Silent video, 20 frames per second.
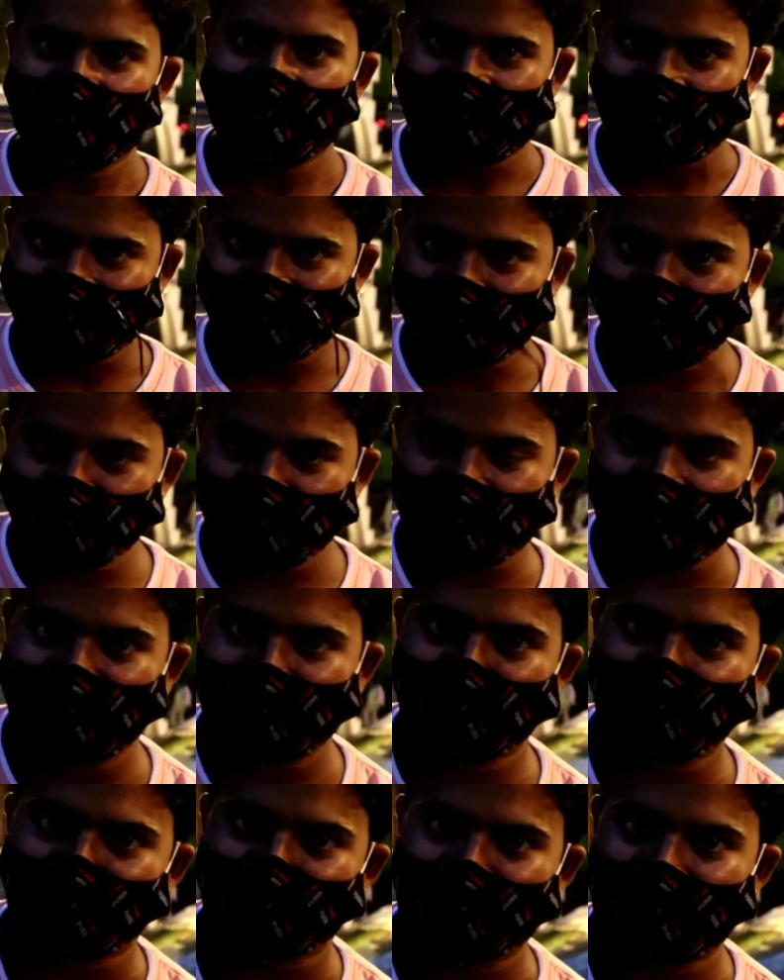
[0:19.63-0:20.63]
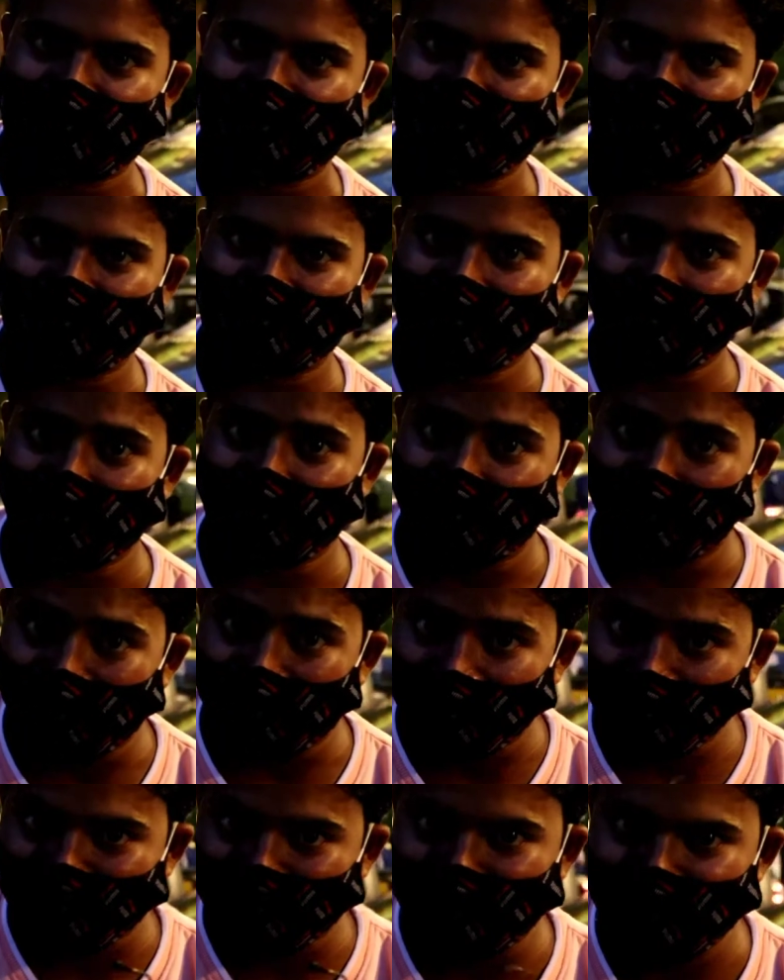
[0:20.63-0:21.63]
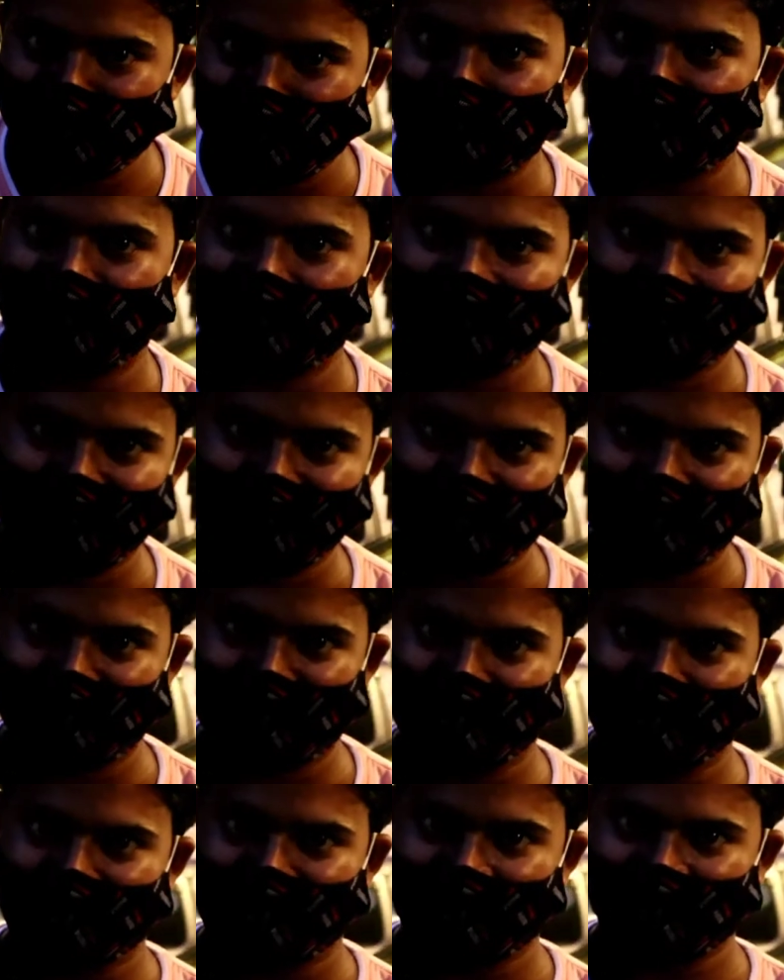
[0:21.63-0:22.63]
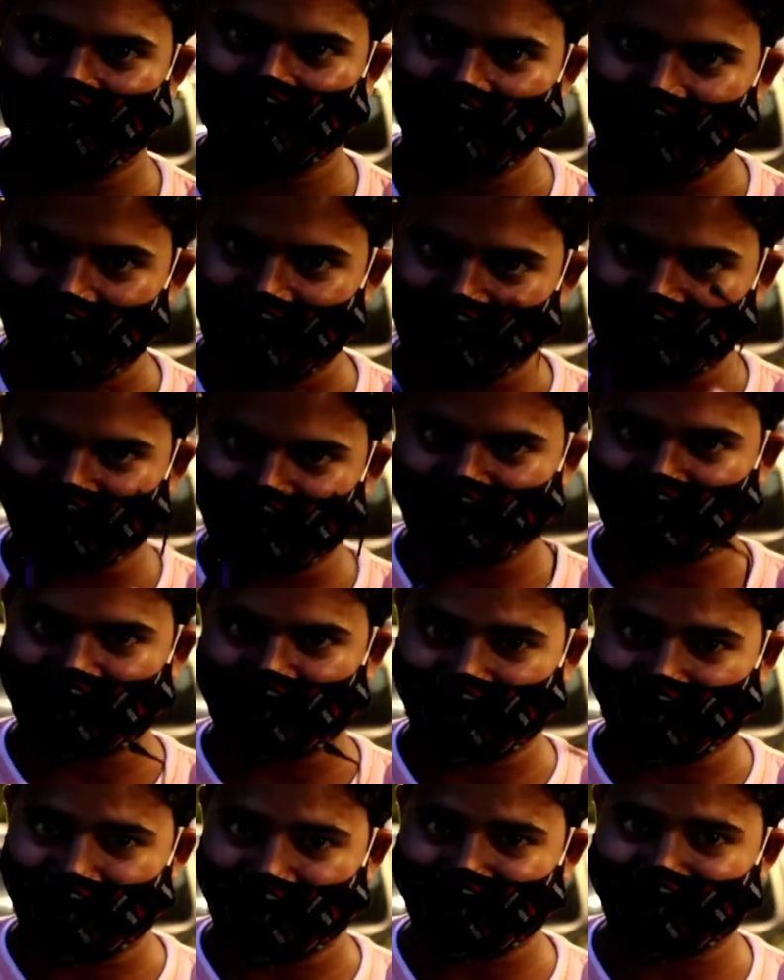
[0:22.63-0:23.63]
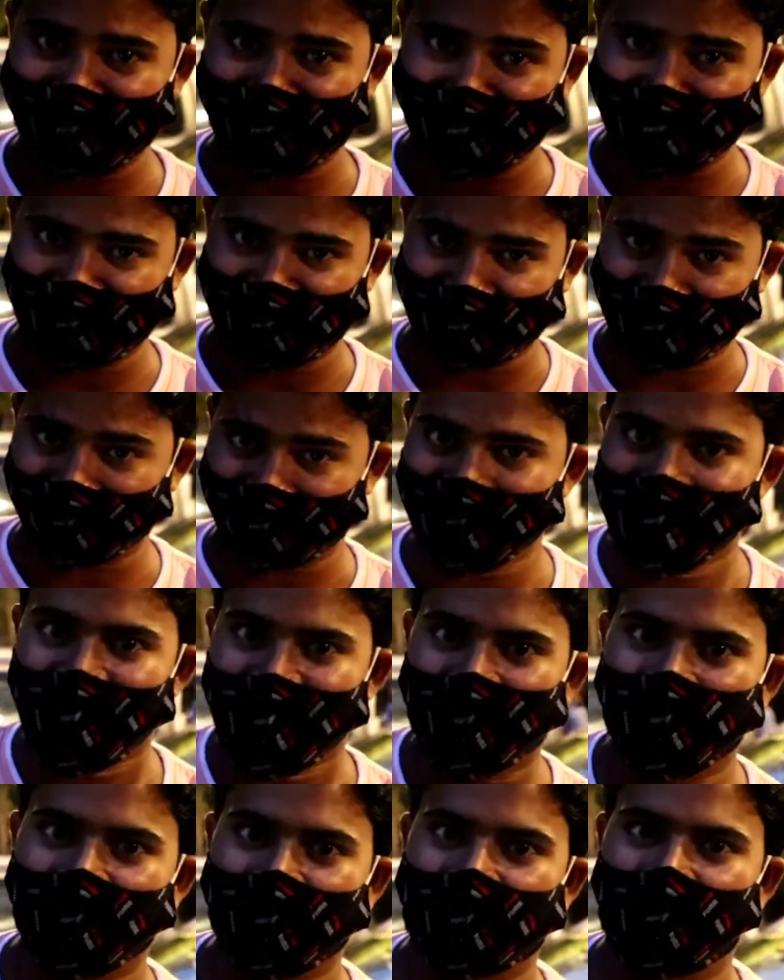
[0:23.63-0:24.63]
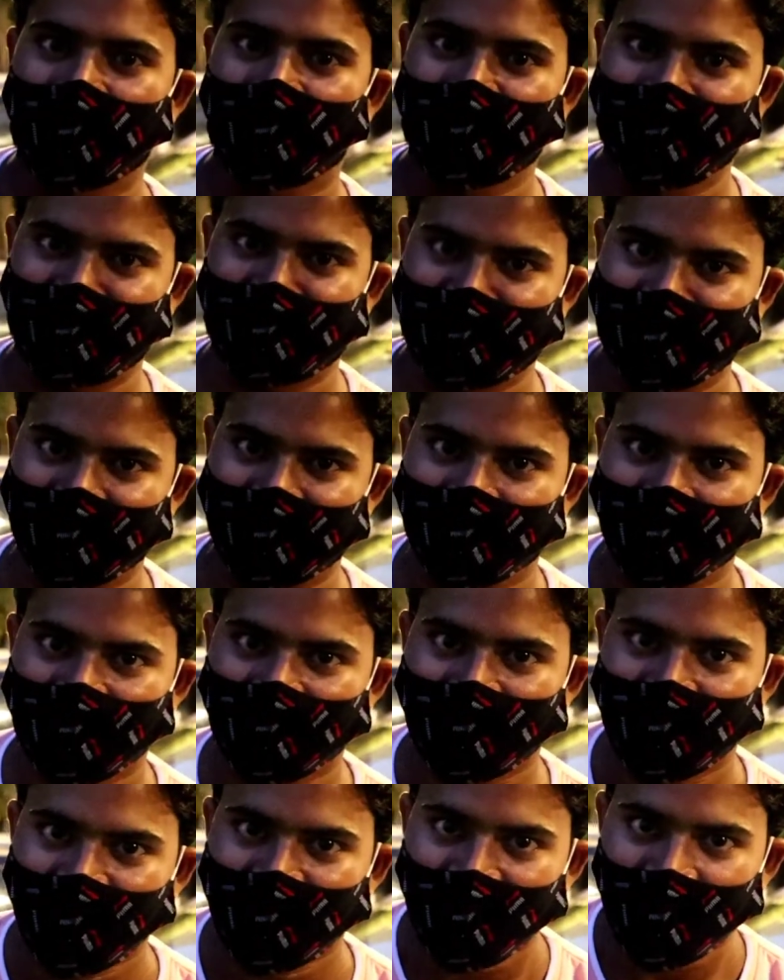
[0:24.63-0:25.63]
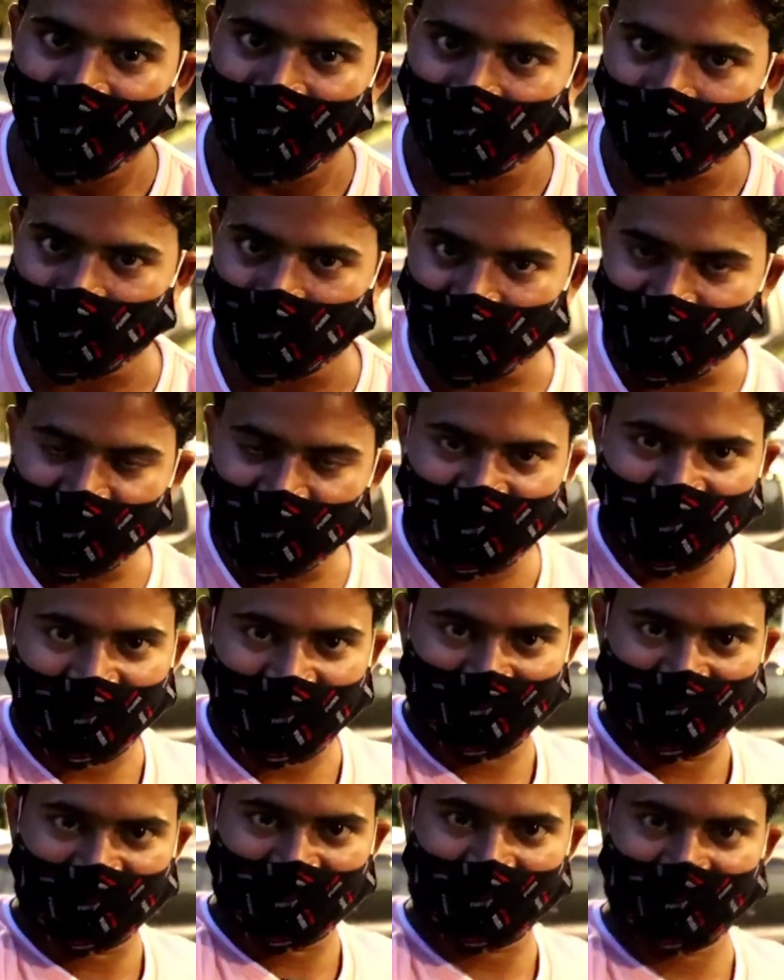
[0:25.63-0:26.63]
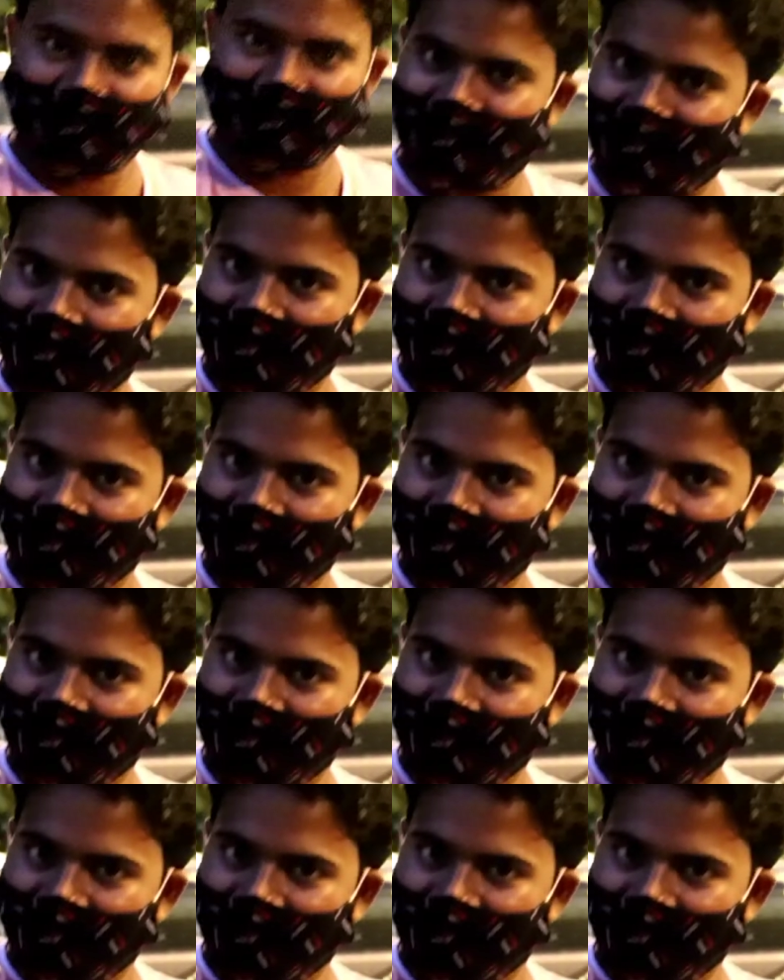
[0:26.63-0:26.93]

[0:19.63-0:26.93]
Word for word: आज हम जो कहानी सुनाने वाले हैं बहुत ही इंस्पिरेशनल कहानी है वो आपके जो दरवाजे हैं दिमाग के वो खोल देगी तो जो पीछे आप देख रहे हैं ना